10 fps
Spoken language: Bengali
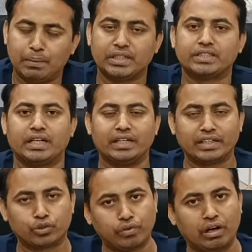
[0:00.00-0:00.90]
আমাদের
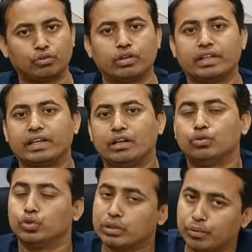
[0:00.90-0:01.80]
চ্যানেলটি একটু ভালো করে দেখে
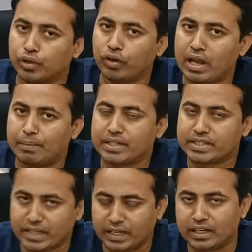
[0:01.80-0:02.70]
নাও যদি মনে হয়
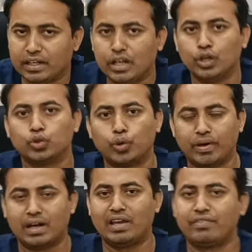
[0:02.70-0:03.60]
আমাদের চ্যানেল
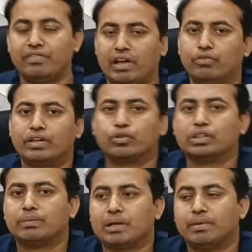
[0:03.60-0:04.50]
তোমার লাইফে ভ্যালু অ্যাড
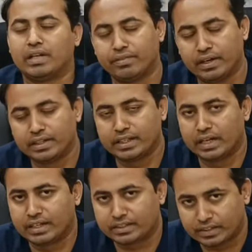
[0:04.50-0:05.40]
করতে পারবে ডেফিনেটলি
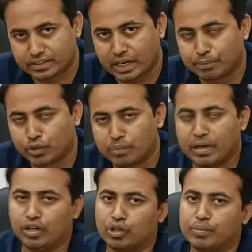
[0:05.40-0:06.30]
চ্যানেলটিকে সাবস্ক্রাইব
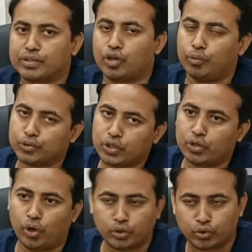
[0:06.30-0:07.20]
করে বেল নোটিফিকেশন
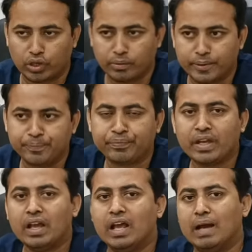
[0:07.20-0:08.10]
অবশ্যই অন করে নেবে
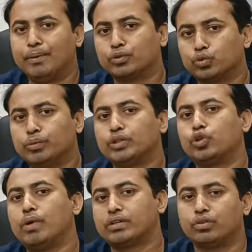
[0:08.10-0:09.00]
এবং তুমি
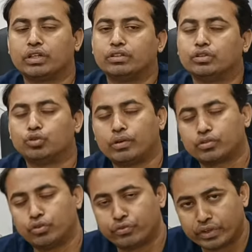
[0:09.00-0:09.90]
তোমার সঙ্গে যদি
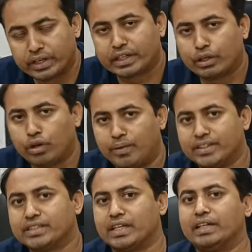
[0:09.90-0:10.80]
তোমার কোনো ফ্রেন্ডকেও
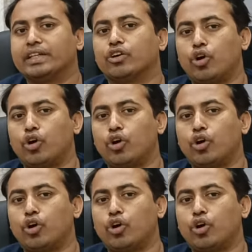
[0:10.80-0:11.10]
আমাদের চ্যানেলটি